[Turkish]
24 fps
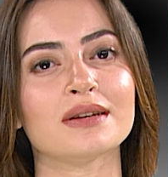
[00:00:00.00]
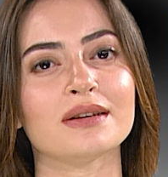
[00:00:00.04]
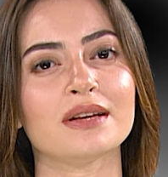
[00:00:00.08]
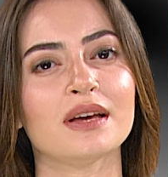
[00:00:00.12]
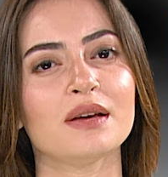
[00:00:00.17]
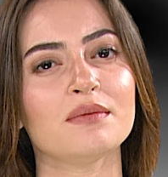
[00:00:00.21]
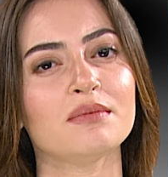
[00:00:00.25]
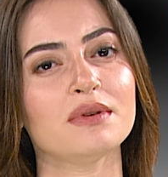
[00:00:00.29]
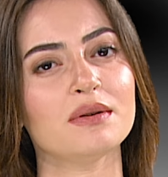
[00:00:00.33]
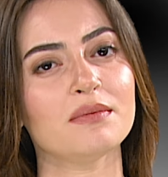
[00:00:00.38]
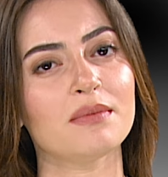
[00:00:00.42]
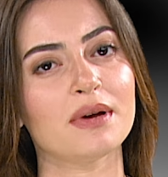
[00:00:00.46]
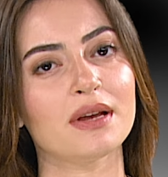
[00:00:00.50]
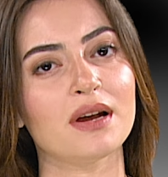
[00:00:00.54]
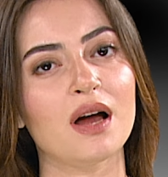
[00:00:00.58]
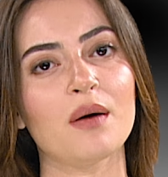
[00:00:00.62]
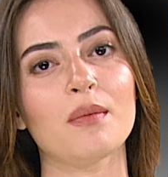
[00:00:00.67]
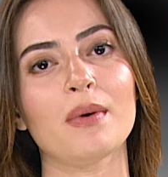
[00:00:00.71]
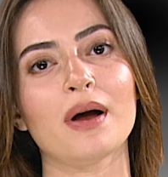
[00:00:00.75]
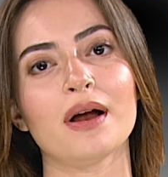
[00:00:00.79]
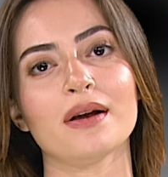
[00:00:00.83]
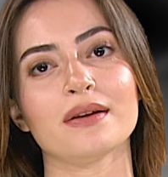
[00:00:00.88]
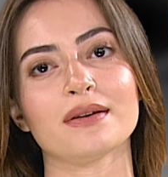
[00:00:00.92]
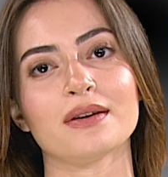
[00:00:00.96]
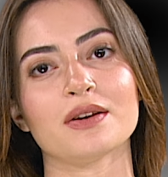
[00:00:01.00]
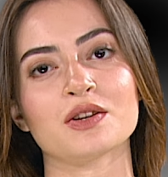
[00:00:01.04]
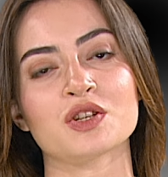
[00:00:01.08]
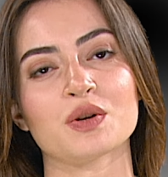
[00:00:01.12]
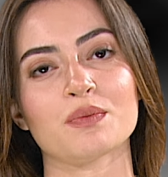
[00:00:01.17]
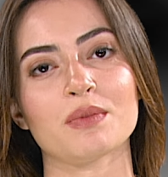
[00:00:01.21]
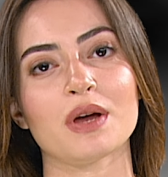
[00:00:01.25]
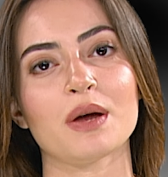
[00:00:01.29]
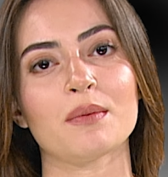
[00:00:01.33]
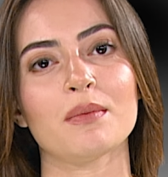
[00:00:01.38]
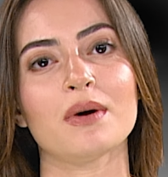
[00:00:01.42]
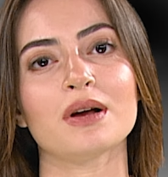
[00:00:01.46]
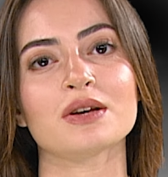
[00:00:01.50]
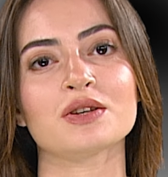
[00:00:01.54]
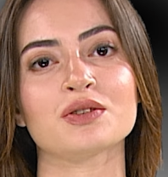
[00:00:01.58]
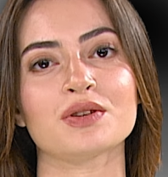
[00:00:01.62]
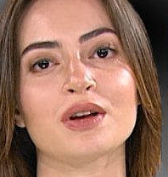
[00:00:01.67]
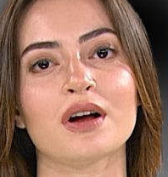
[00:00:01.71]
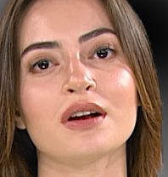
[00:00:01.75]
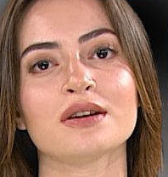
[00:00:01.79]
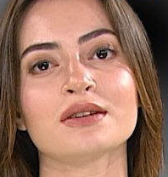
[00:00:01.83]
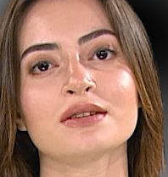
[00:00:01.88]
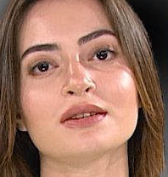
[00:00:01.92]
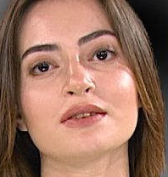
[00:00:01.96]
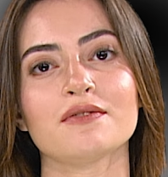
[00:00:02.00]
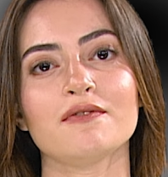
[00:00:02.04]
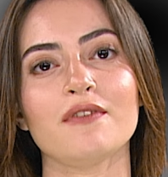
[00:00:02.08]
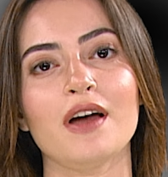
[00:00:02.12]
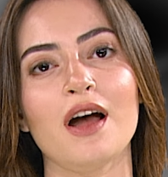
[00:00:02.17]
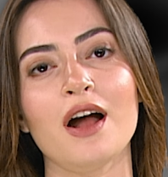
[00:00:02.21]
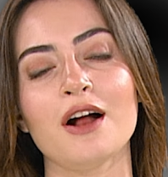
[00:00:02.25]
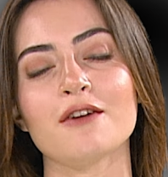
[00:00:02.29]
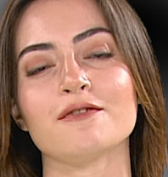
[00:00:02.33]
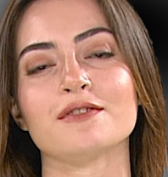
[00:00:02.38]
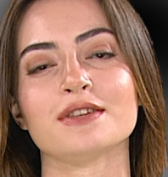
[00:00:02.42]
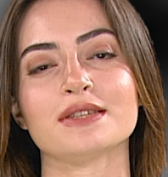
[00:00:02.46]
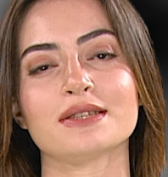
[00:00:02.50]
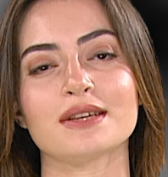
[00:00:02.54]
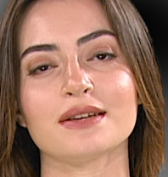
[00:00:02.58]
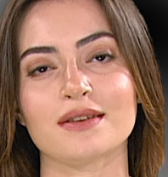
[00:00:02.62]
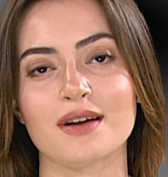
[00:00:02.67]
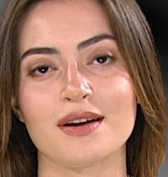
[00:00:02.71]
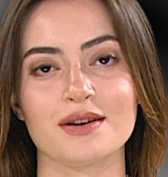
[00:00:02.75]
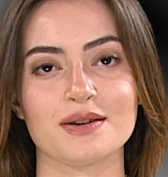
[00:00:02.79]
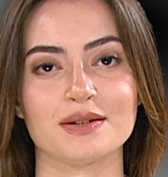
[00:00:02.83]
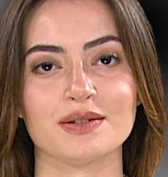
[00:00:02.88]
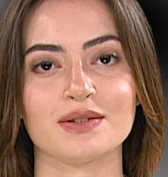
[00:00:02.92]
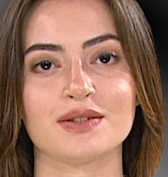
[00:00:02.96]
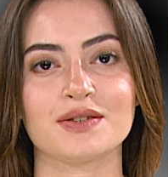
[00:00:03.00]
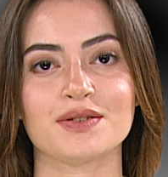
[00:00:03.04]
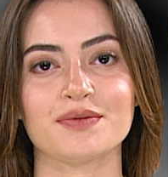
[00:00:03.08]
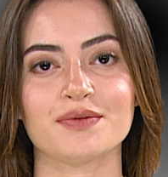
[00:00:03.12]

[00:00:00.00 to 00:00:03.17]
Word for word: ile bir beraberlik yaşamaya başlar ve Elvis'ten ayrılır.